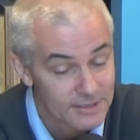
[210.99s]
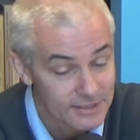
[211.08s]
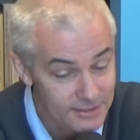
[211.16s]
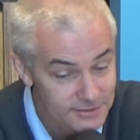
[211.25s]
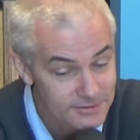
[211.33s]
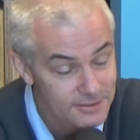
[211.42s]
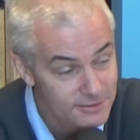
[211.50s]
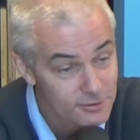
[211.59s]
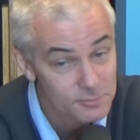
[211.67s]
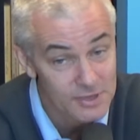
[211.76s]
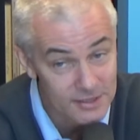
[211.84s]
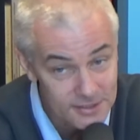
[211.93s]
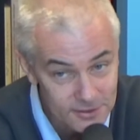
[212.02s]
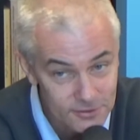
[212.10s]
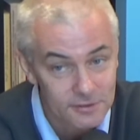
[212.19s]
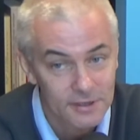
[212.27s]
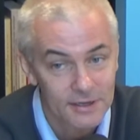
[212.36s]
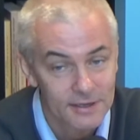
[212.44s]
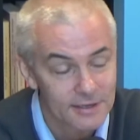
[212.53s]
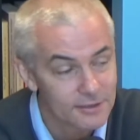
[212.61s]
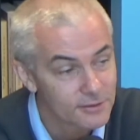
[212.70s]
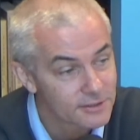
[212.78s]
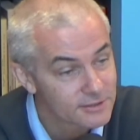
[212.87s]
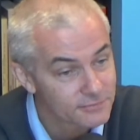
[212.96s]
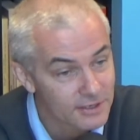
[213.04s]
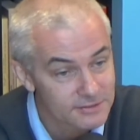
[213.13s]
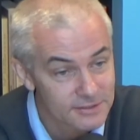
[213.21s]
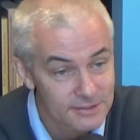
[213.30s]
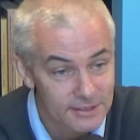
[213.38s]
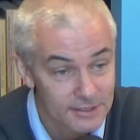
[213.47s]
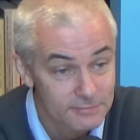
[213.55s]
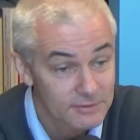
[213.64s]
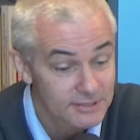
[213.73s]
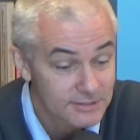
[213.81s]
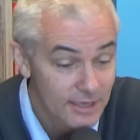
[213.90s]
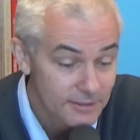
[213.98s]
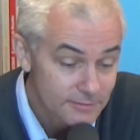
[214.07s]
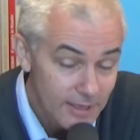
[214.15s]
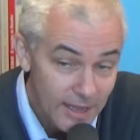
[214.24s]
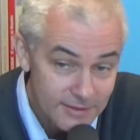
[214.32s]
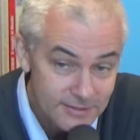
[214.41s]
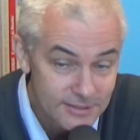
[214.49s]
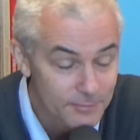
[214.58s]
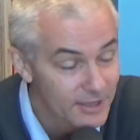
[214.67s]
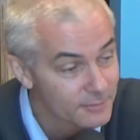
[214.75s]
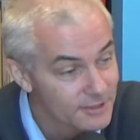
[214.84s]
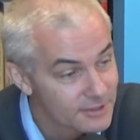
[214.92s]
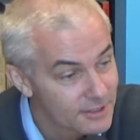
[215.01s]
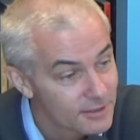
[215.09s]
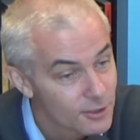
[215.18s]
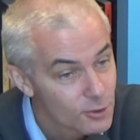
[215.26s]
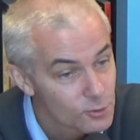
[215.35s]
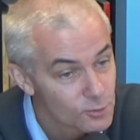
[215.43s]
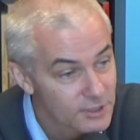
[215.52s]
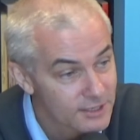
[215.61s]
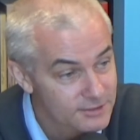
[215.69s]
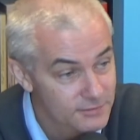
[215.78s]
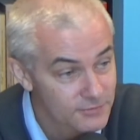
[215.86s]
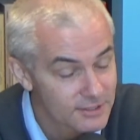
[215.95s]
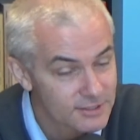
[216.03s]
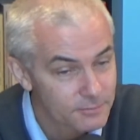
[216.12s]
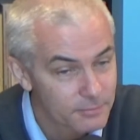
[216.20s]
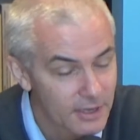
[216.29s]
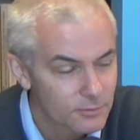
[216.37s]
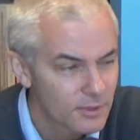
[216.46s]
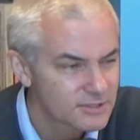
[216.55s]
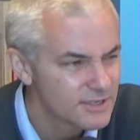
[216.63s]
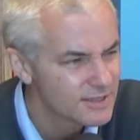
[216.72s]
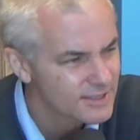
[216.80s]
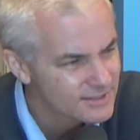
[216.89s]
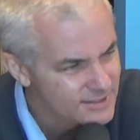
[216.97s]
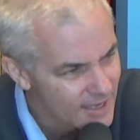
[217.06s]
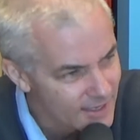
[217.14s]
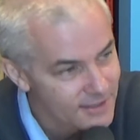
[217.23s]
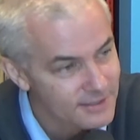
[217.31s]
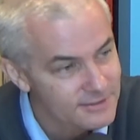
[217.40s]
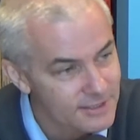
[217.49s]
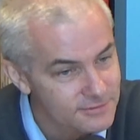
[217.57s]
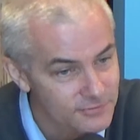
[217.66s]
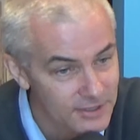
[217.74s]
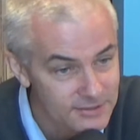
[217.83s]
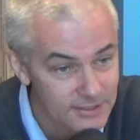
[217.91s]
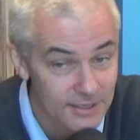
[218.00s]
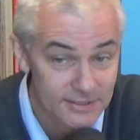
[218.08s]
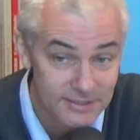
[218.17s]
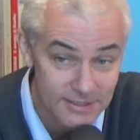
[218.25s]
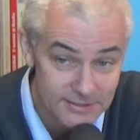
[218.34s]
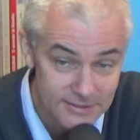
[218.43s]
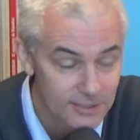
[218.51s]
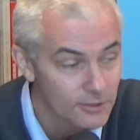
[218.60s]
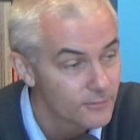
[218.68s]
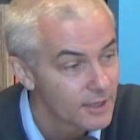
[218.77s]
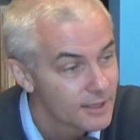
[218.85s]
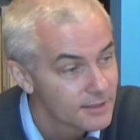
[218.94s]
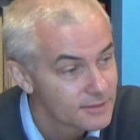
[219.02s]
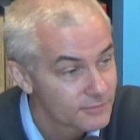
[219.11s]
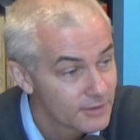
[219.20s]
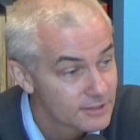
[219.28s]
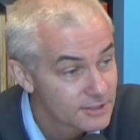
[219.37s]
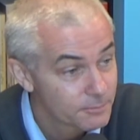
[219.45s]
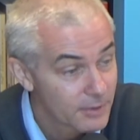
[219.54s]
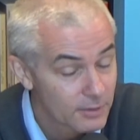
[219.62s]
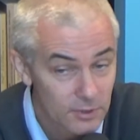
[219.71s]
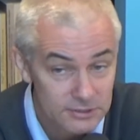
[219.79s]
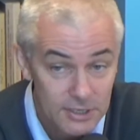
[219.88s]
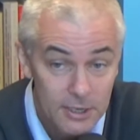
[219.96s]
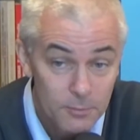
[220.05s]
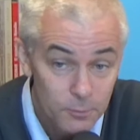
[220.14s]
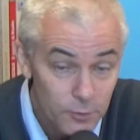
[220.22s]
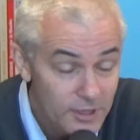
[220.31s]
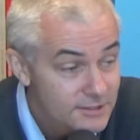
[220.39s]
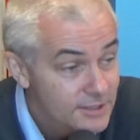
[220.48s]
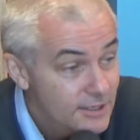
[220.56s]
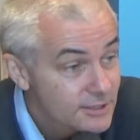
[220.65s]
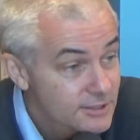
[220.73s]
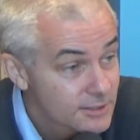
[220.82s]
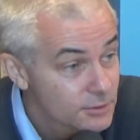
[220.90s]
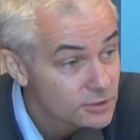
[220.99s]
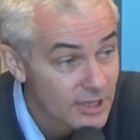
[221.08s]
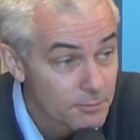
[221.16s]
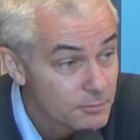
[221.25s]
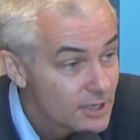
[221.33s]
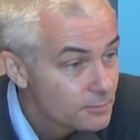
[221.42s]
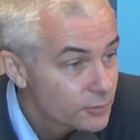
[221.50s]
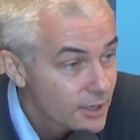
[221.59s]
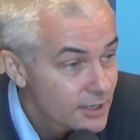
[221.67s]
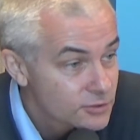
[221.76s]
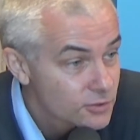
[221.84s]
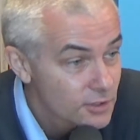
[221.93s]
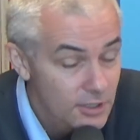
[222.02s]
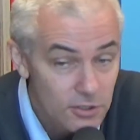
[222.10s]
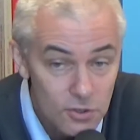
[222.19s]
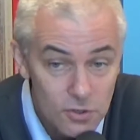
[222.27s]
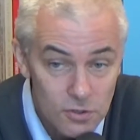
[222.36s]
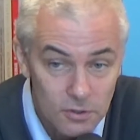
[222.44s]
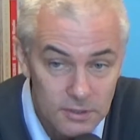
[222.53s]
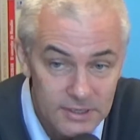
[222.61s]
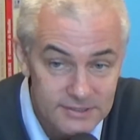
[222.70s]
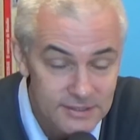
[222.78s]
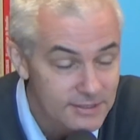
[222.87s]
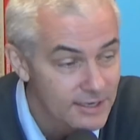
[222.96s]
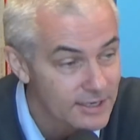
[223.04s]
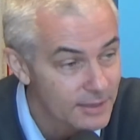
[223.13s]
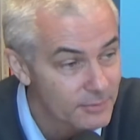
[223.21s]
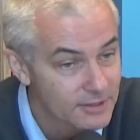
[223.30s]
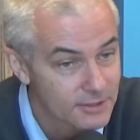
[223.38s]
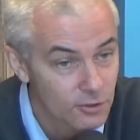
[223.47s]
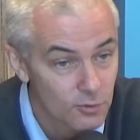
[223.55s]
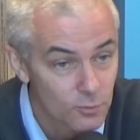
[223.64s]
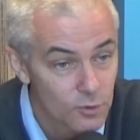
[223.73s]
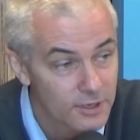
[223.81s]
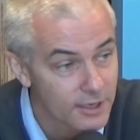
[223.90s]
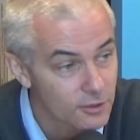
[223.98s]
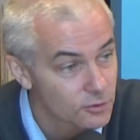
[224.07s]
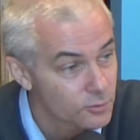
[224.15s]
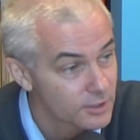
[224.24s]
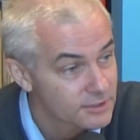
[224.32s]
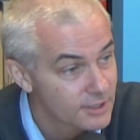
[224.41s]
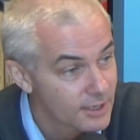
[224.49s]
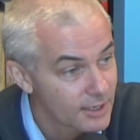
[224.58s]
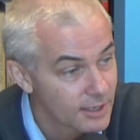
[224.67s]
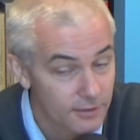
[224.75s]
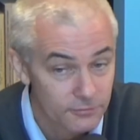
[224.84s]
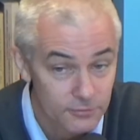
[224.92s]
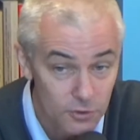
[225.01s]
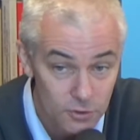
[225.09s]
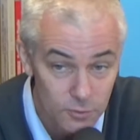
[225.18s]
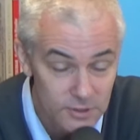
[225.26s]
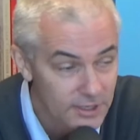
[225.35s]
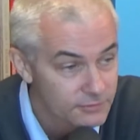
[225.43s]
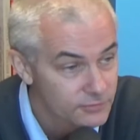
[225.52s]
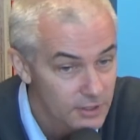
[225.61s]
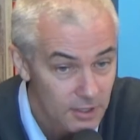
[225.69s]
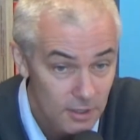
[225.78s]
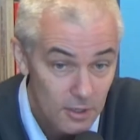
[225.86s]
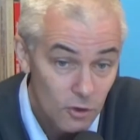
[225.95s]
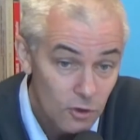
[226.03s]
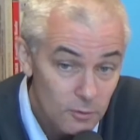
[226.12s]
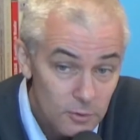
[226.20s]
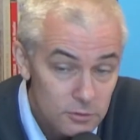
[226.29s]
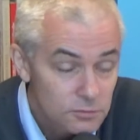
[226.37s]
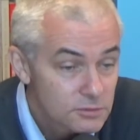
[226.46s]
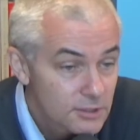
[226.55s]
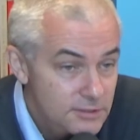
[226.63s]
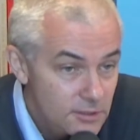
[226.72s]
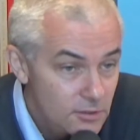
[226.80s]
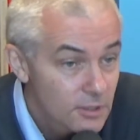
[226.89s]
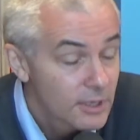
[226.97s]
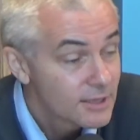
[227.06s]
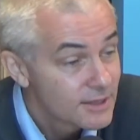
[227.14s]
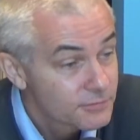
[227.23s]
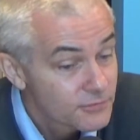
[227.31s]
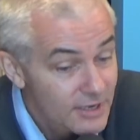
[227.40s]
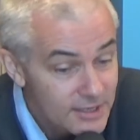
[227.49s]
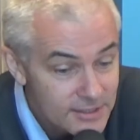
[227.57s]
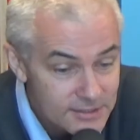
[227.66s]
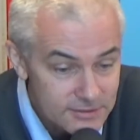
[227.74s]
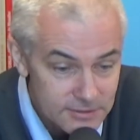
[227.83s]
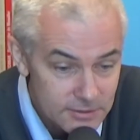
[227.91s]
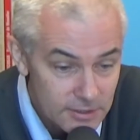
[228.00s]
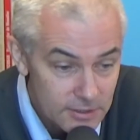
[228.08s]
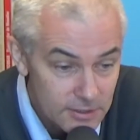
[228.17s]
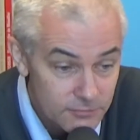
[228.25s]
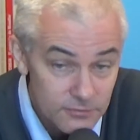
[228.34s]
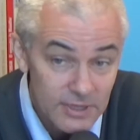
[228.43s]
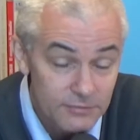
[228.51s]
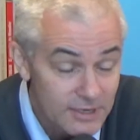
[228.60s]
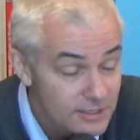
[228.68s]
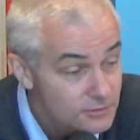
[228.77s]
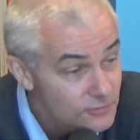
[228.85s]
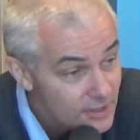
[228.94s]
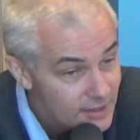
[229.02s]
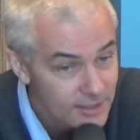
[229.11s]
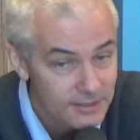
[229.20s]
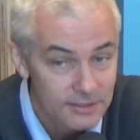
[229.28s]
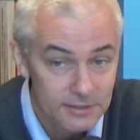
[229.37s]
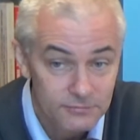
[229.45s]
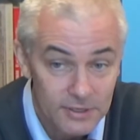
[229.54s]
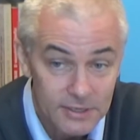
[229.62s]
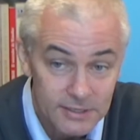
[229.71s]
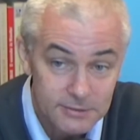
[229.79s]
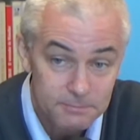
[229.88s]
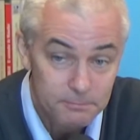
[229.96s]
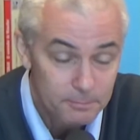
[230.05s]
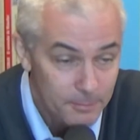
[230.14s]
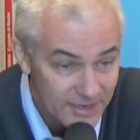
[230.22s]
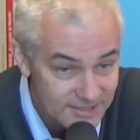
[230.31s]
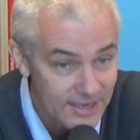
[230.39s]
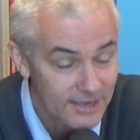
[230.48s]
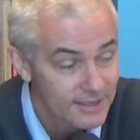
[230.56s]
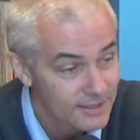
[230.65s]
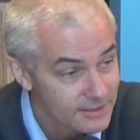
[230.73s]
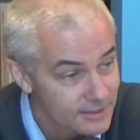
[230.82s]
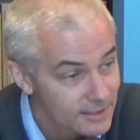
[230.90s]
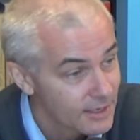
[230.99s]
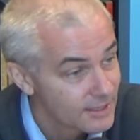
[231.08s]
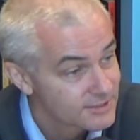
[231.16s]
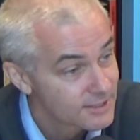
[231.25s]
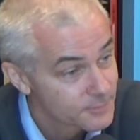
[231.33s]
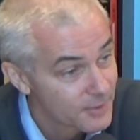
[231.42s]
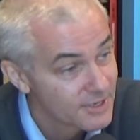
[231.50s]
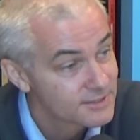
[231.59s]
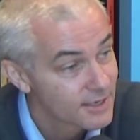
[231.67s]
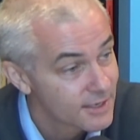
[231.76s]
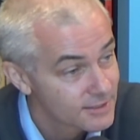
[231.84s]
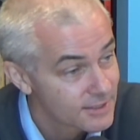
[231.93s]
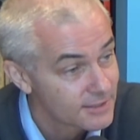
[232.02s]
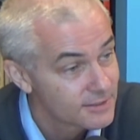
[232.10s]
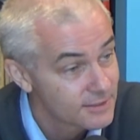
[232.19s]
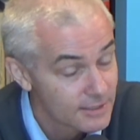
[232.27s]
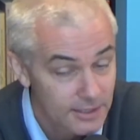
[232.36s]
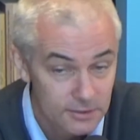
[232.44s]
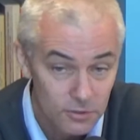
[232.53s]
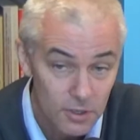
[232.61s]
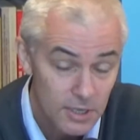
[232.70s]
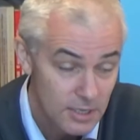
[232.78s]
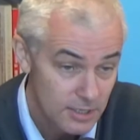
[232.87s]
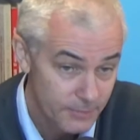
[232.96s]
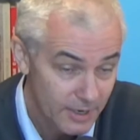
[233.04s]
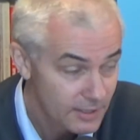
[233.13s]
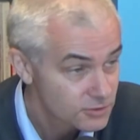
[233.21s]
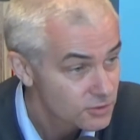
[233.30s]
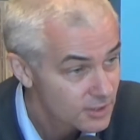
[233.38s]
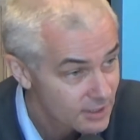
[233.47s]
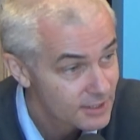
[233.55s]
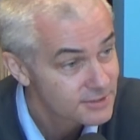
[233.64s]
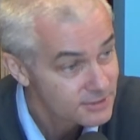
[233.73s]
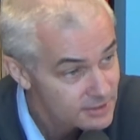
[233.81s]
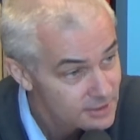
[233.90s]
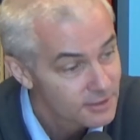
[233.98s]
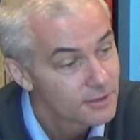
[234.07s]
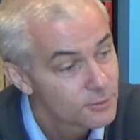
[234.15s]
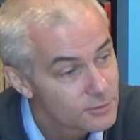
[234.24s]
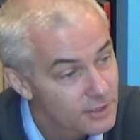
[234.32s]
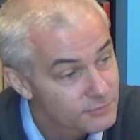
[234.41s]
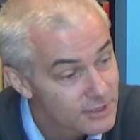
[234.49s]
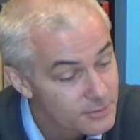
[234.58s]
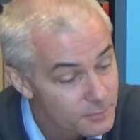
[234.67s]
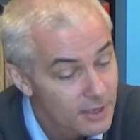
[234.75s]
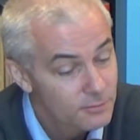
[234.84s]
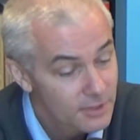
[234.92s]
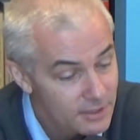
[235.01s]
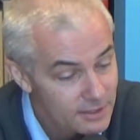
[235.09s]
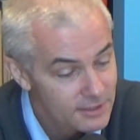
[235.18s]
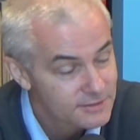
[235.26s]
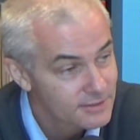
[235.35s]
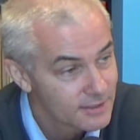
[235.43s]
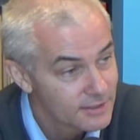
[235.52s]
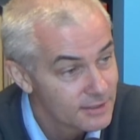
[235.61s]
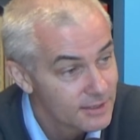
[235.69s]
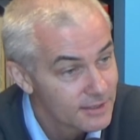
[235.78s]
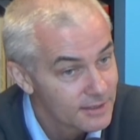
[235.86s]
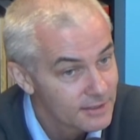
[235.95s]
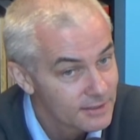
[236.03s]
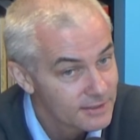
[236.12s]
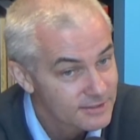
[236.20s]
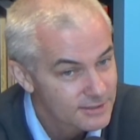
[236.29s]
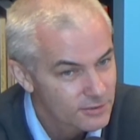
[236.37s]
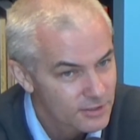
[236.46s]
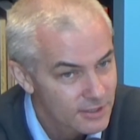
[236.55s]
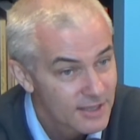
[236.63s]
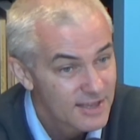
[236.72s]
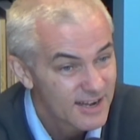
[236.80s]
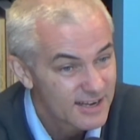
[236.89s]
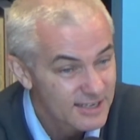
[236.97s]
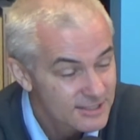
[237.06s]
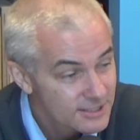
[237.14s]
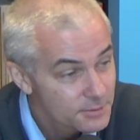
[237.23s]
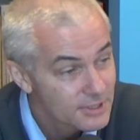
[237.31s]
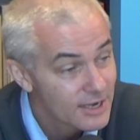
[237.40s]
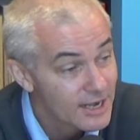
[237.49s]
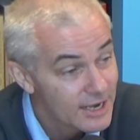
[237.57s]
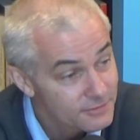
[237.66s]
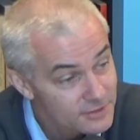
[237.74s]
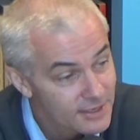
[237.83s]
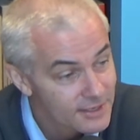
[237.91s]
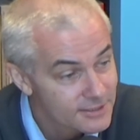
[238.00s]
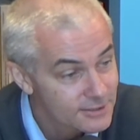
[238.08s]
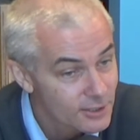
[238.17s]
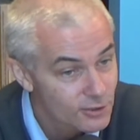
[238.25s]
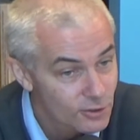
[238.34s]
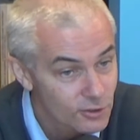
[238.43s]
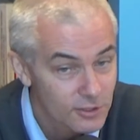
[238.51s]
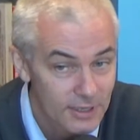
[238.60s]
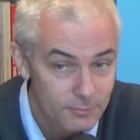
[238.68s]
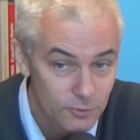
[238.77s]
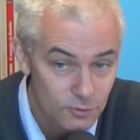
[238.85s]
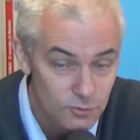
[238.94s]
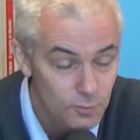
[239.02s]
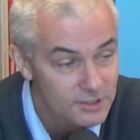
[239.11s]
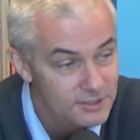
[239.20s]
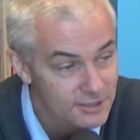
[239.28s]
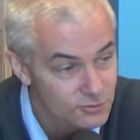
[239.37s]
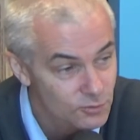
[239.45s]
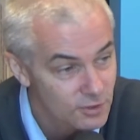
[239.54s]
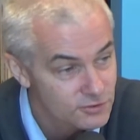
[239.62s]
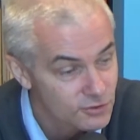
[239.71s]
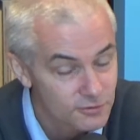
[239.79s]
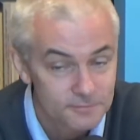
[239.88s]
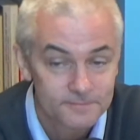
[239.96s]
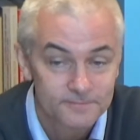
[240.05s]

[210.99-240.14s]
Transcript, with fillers: Y en ese sentido me adhiero a lo que dice Francisca de desear anticipadamente unas felices Pascuas y desear que esas felices, ese deseo de felices Pascuas pueda ser recibido también por aquellos que no necesariamente comulgan con nuestra, con nuestra fe, como un deseo de feliz, de, de feliz vida, de feliz pasaje de las experiencias que están teniendo. Y para aquellos que creen, sí, una feliz Pascua, que es el, deseo de recibir la vida que el Señor nos da por su muerte y resurrección.